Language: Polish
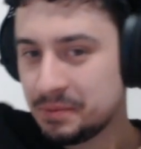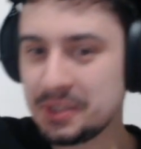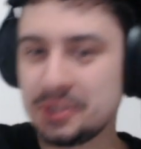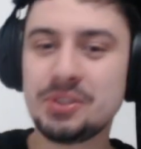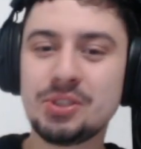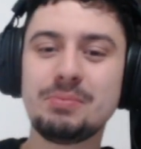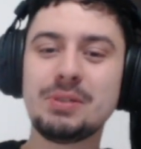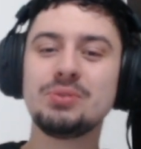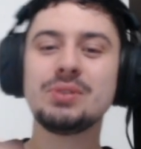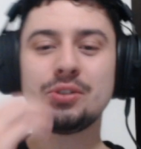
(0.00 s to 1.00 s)
no i
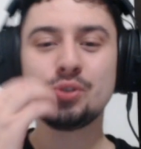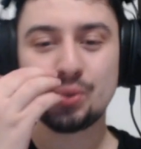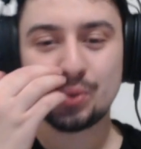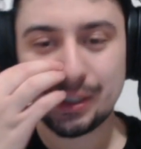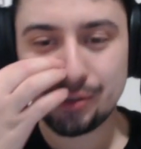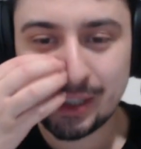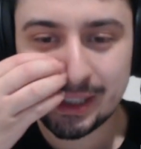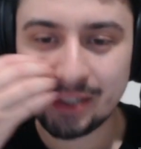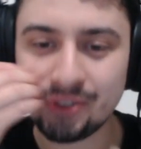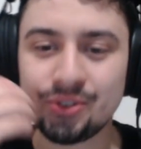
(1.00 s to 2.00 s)
trzeba tutaj szukać
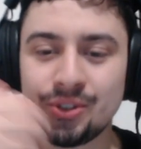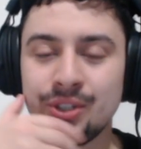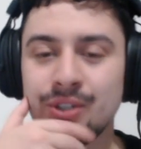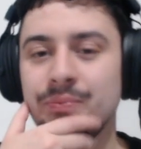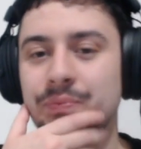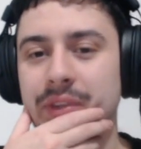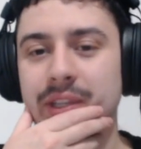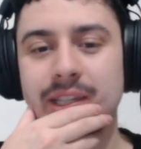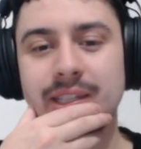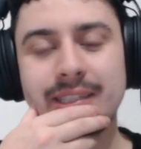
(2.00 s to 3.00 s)
jakiejś
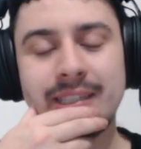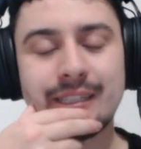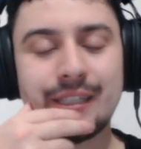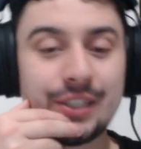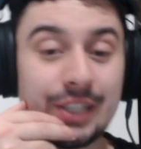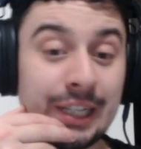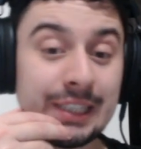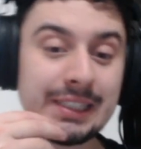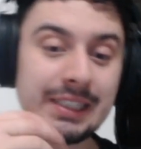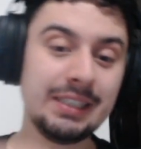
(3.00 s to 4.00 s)
Mm, jakiejś
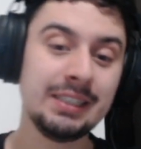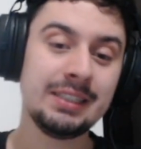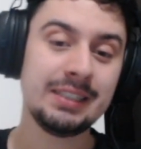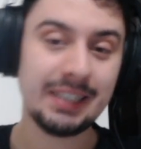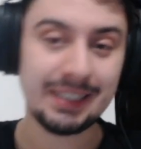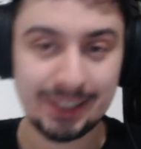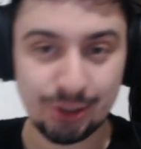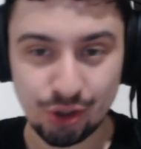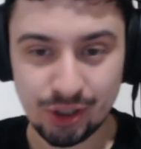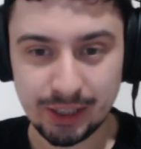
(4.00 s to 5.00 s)
akcji na
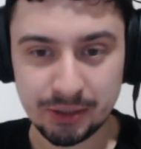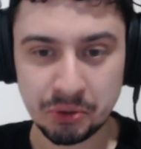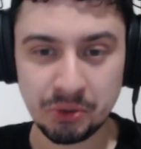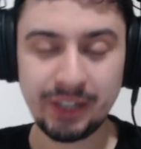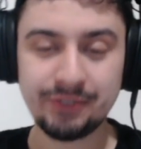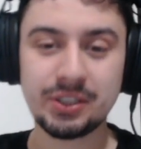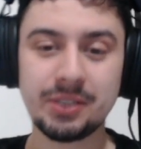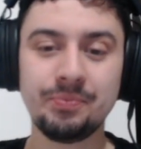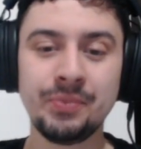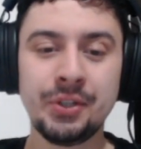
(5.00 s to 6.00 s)
skrzydle królewskim.